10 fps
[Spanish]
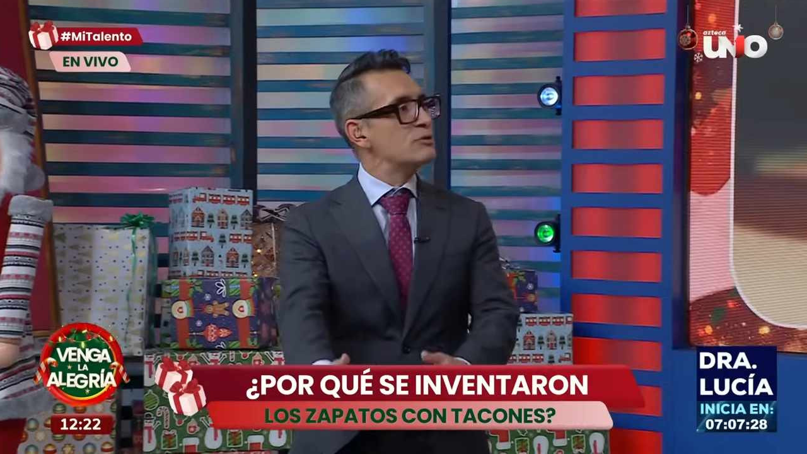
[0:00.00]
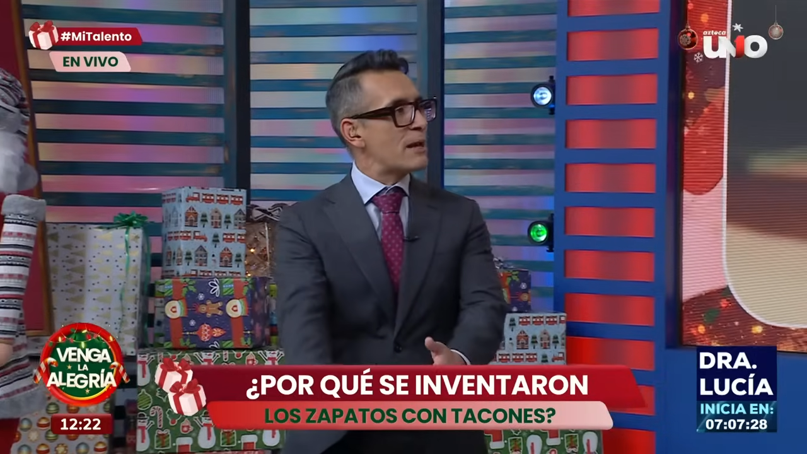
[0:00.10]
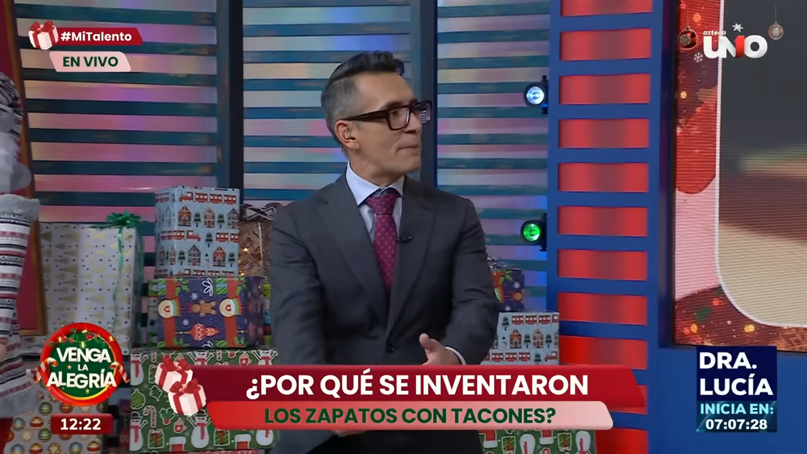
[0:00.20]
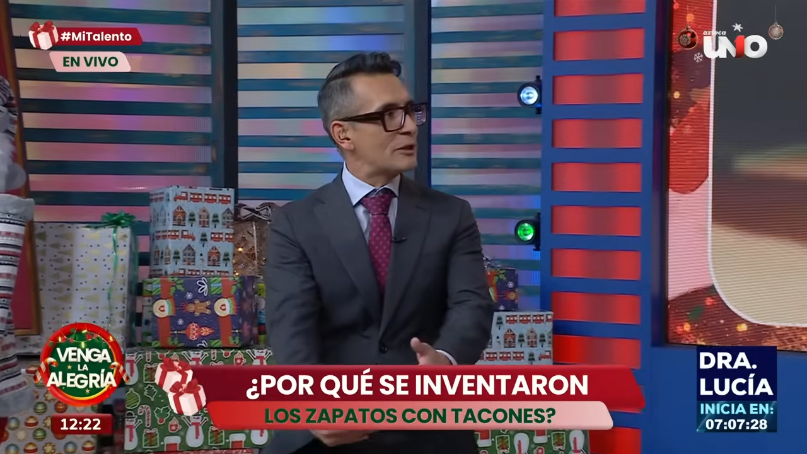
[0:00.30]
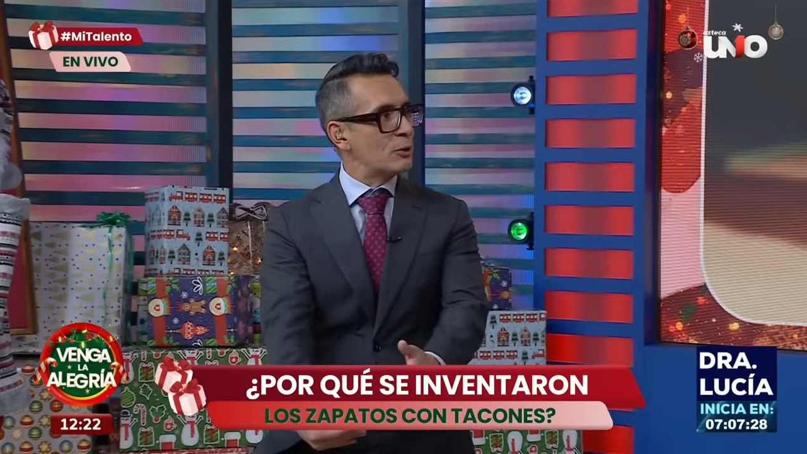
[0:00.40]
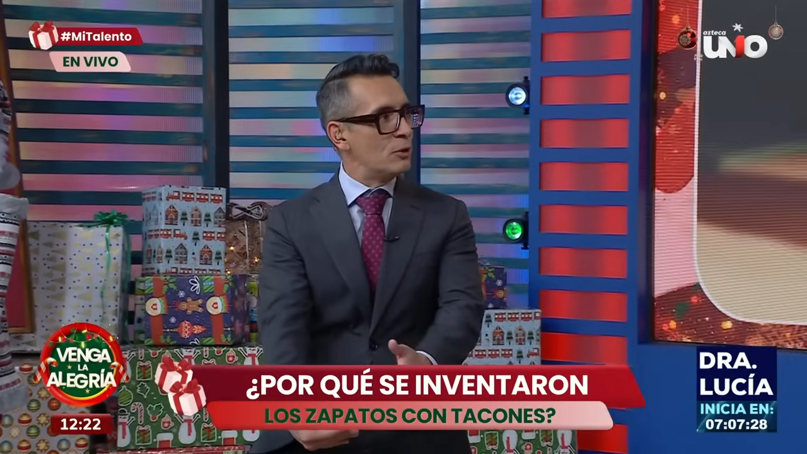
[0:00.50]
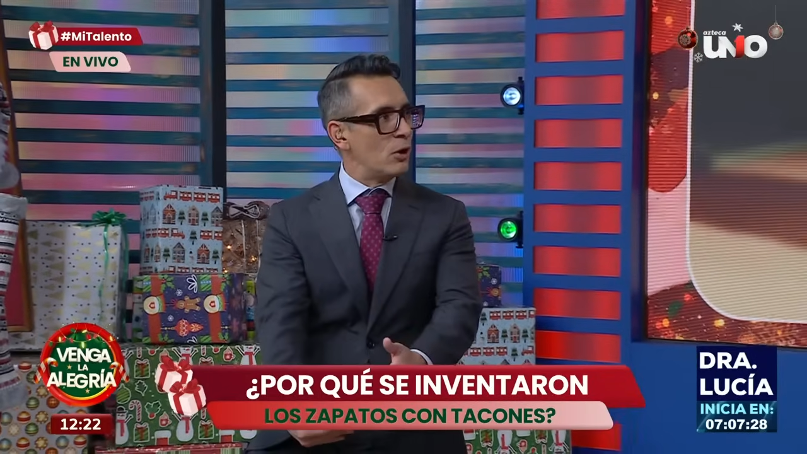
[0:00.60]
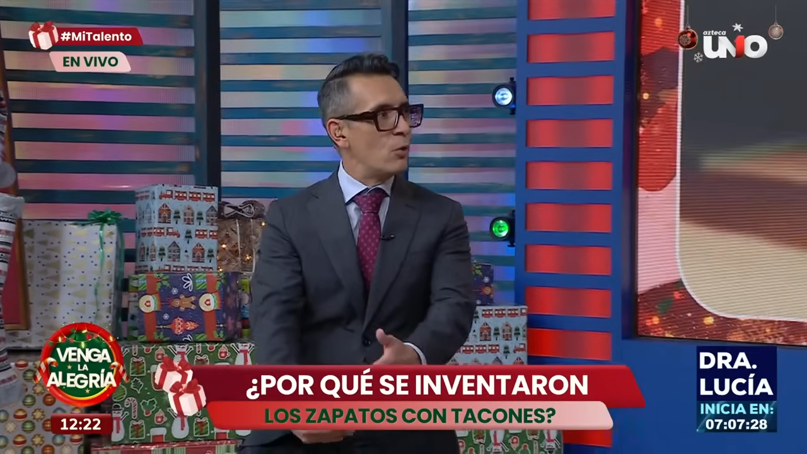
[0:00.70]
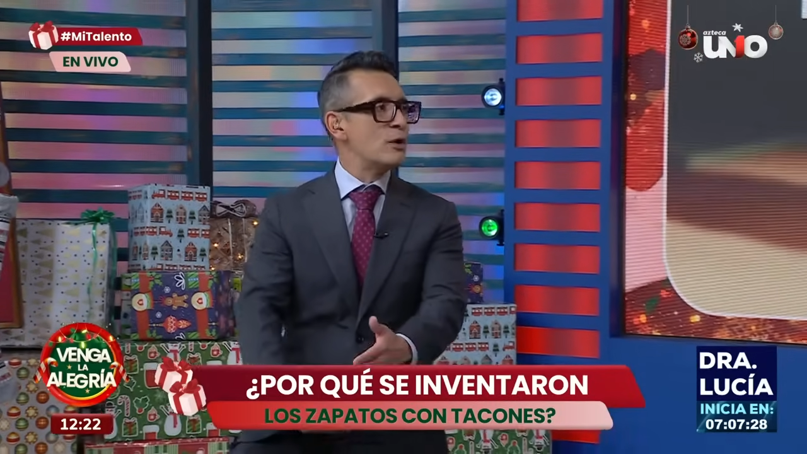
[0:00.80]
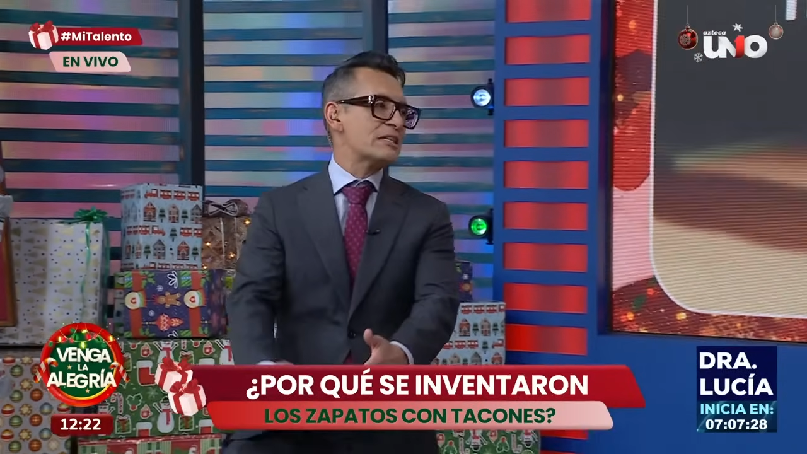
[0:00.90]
un zapato o una